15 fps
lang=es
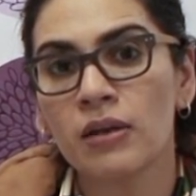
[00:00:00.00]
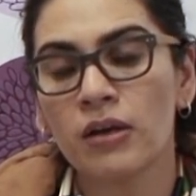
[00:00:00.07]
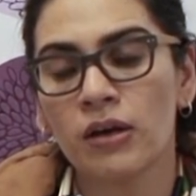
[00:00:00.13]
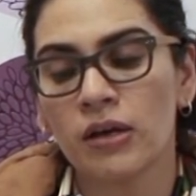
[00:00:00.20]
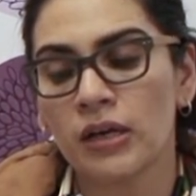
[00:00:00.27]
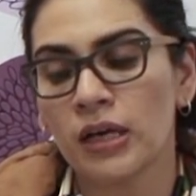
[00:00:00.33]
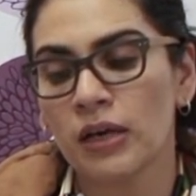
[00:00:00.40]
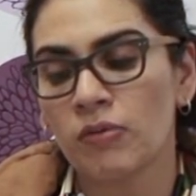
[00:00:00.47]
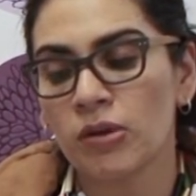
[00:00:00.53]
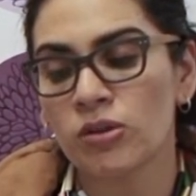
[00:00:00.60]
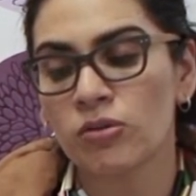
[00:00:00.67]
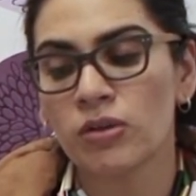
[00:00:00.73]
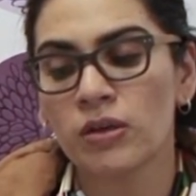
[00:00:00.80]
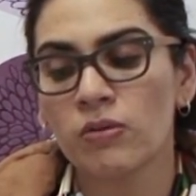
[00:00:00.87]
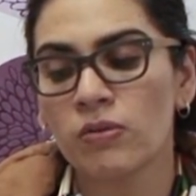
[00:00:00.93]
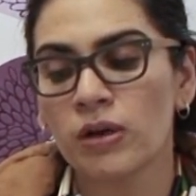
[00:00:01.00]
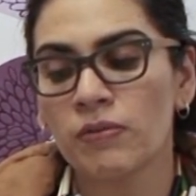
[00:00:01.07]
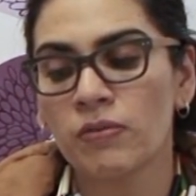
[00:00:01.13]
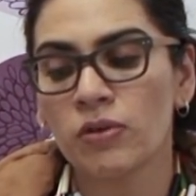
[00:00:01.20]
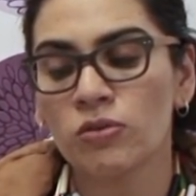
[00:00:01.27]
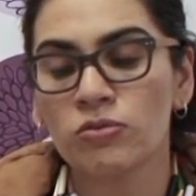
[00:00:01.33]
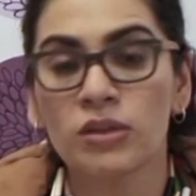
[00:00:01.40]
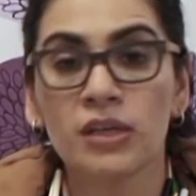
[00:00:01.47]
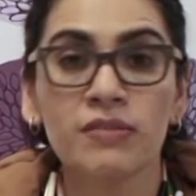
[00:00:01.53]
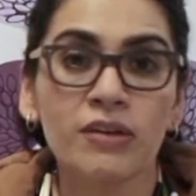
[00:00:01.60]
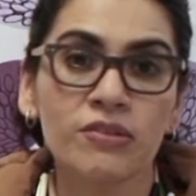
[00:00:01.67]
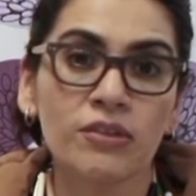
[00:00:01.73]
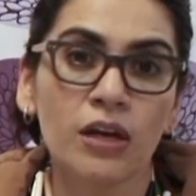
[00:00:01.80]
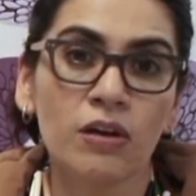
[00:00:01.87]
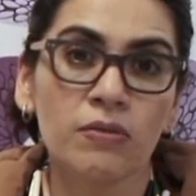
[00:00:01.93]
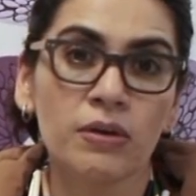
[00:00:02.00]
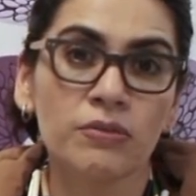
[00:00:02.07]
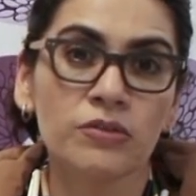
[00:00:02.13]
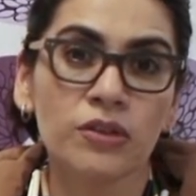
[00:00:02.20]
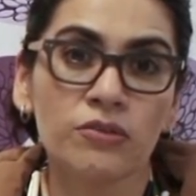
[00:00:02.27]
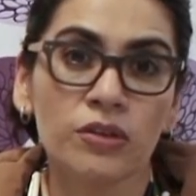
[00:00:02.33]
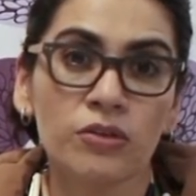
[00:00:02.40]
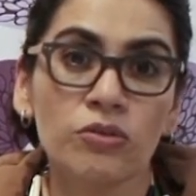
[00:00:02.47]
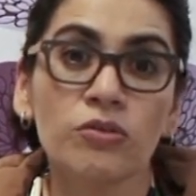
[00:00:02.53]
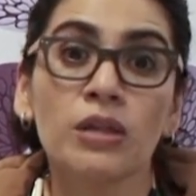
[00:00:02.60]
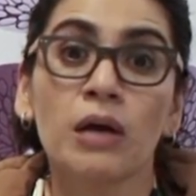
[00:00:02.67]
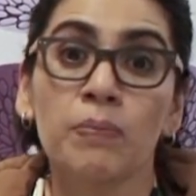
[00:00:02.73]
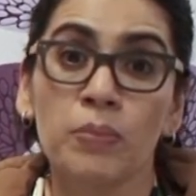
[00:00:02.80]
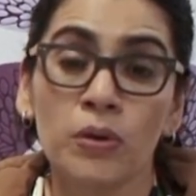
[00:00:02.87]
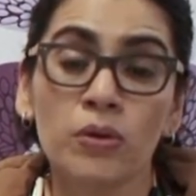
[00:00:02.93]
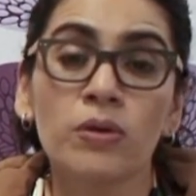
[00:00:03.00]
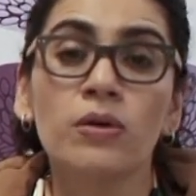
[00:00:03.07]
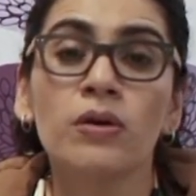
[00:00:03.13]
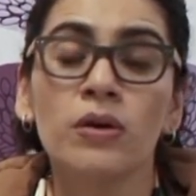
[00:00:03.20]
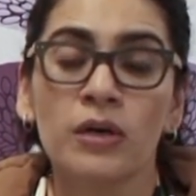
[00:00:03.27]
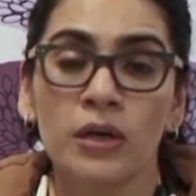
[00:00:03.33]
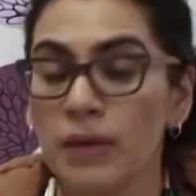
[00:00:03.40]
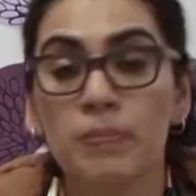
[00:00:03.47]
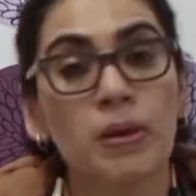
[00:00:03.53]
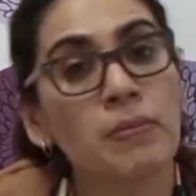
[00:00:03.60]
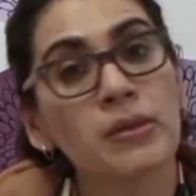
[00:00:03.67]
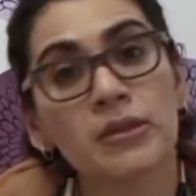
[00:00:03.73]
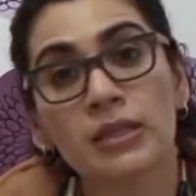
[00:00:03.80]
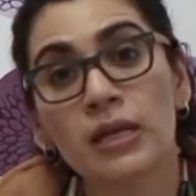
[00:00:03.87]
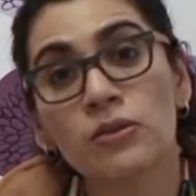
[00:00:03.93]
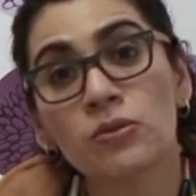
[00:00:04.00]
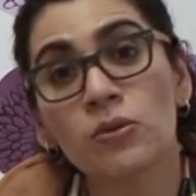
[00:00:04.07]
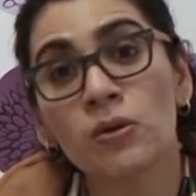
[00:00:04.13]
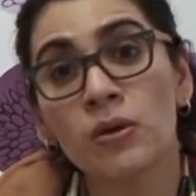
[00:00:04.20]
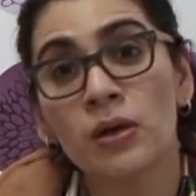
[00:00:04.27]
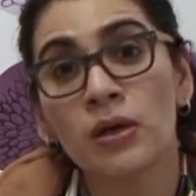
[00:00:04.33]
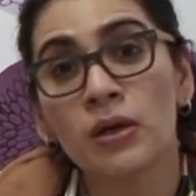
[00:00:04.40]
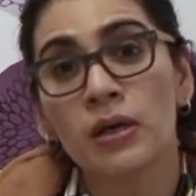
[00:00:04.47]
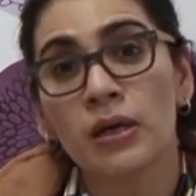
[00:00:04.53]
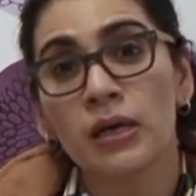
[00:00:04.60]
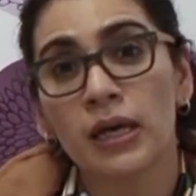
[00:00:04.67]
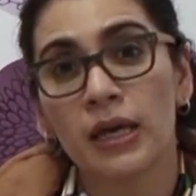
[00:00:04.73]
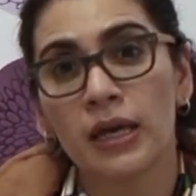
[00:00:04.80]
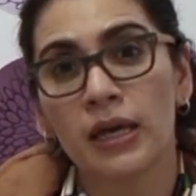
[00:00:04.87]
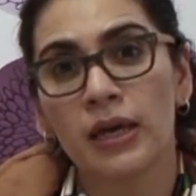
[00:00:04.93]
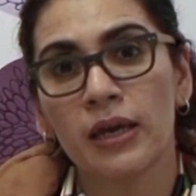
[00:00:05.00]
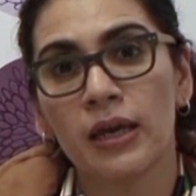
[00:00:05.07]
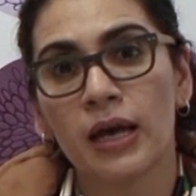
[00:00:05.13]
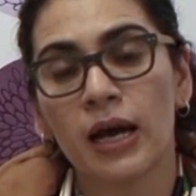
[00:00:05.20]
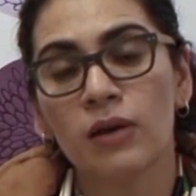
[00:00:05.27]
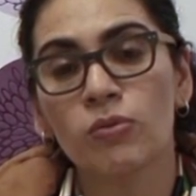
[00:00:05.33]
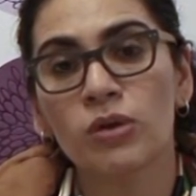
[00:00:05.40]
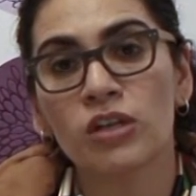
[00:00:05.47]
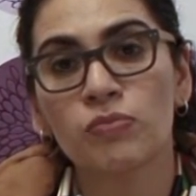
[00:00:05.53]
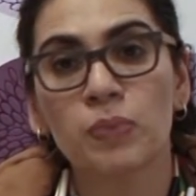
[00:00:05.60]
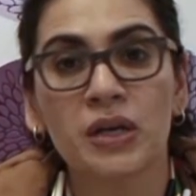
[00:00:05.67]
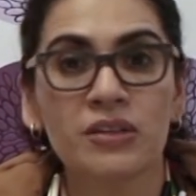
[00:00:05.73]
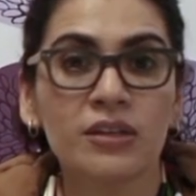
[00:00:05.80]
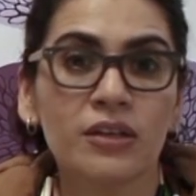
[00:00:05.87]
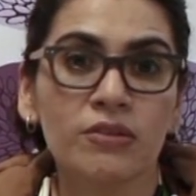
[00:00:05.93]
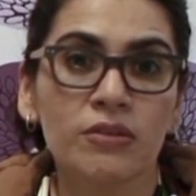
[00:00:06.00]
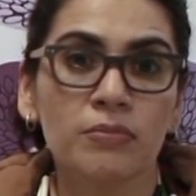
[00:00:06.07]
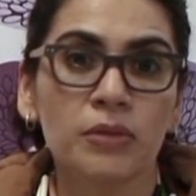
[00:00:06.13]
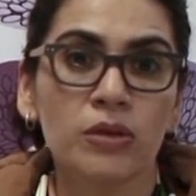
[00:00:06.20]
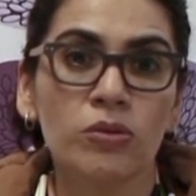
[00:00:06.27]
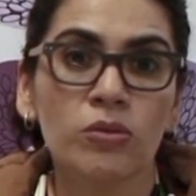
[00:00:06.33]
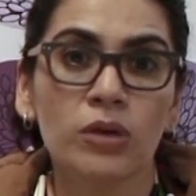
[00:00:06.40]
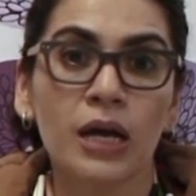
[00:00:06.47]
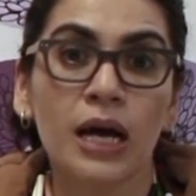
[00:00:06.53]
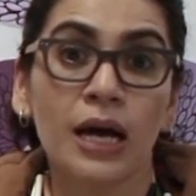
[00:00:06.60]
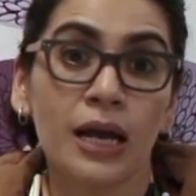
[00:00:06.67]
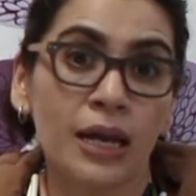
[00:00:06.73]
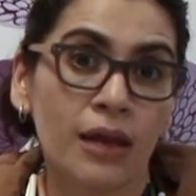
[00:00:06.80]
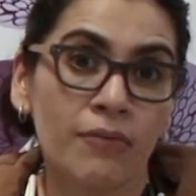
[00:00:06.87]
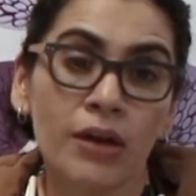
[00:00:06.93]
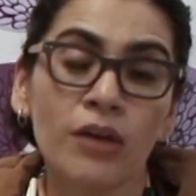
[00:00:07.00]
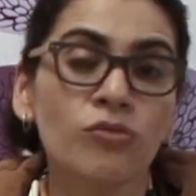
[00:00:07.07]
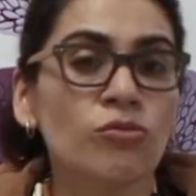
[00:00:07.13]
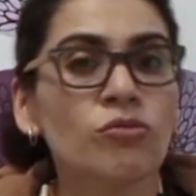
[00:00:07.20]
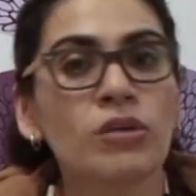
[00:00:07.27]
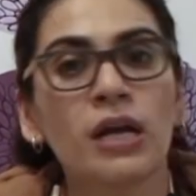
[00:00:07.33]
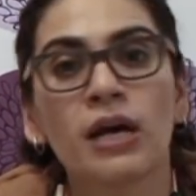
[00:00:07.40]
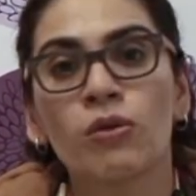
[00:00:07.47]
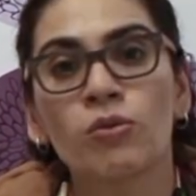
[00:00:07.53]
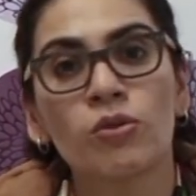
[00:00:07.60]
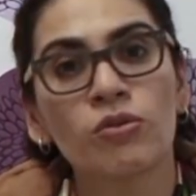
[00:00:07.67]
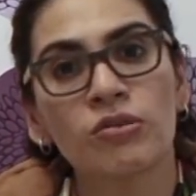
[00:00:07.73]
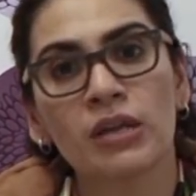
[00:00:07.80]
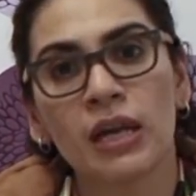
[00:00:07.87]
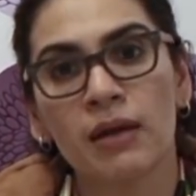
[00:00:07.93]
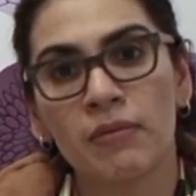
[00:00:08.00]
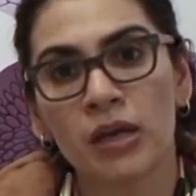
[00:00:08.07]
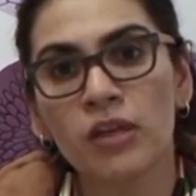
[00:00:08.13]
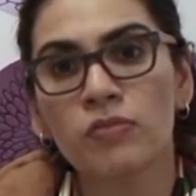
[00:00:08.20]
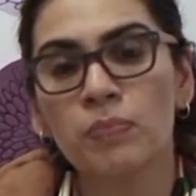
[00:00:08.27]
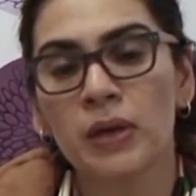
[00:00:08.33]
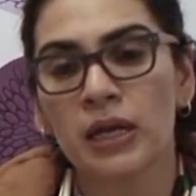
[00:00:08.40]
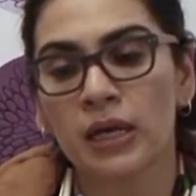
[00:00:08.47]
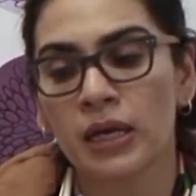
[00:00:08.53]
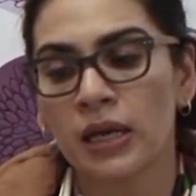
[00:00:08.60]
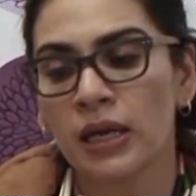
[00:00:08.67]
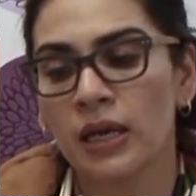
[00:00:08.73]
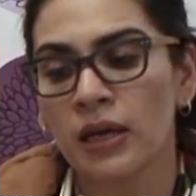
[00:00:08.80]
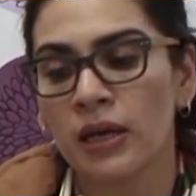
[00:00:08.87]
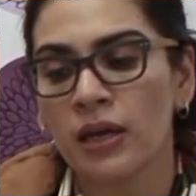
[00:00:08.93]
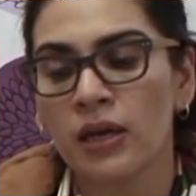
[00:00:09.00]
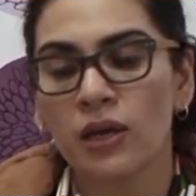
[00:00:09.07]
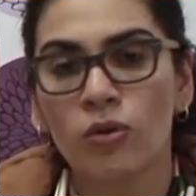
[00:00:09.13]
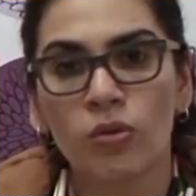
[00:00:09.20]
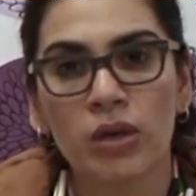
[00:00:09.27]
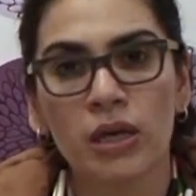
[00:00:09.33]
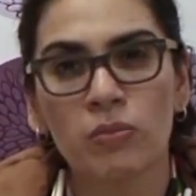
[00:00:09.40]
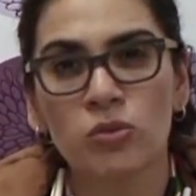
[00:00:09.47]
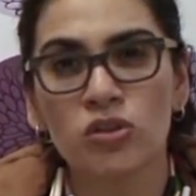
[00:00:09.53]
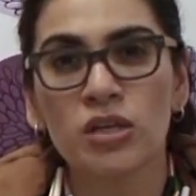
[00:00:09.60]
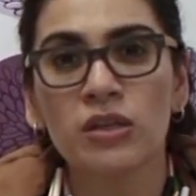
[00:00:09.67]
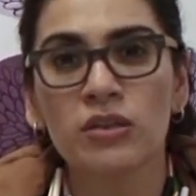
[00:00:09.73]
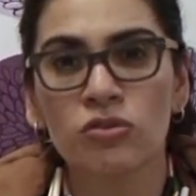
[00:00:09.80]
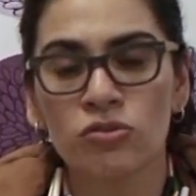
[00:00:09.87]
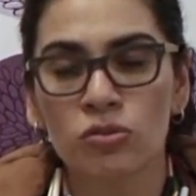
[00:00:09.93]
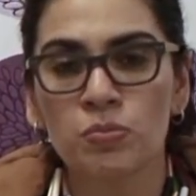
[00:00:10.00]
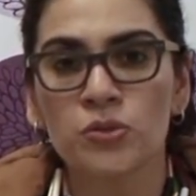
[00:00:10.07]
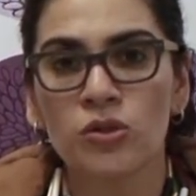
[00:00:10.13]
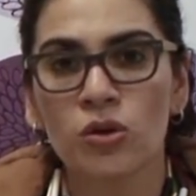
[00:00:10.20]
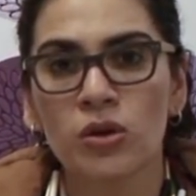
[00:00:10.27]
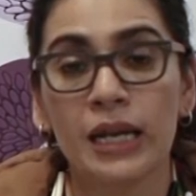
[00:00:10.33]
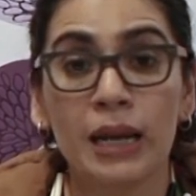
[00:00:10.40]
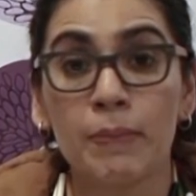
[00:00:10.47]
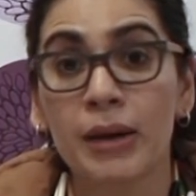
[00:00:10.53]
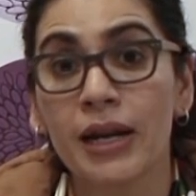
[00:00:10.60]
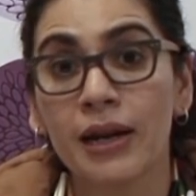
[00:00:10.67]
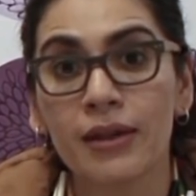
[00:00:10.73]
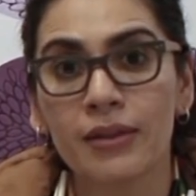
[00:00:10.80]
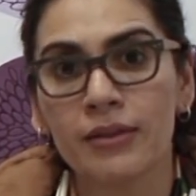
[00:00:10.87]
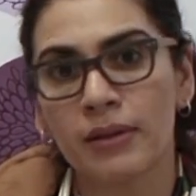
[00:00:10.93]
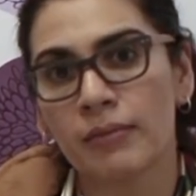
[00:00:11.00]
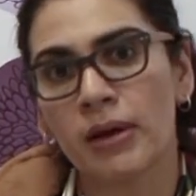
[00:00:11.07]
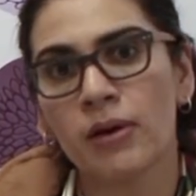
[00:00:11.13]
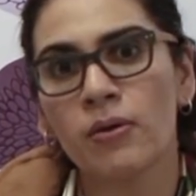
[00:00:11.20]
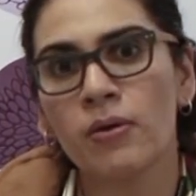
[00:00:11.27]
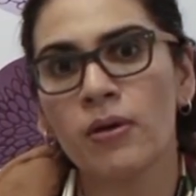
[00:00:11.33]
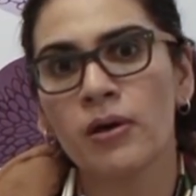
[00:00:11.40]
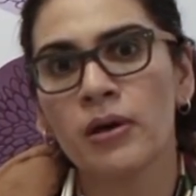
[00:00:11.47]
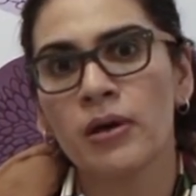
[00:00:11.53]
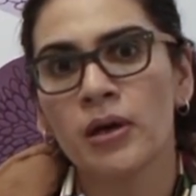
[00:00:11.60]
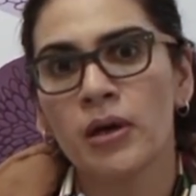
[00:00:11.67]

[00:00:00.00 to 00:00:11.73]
eh, cuando digo evolutiva es que lo vamos haciendo de a poco, implementando eh, algunas prácticas de mejora a la vez, una o dos a la vez, para que no haya mucha disrupción en la manera de trabajo,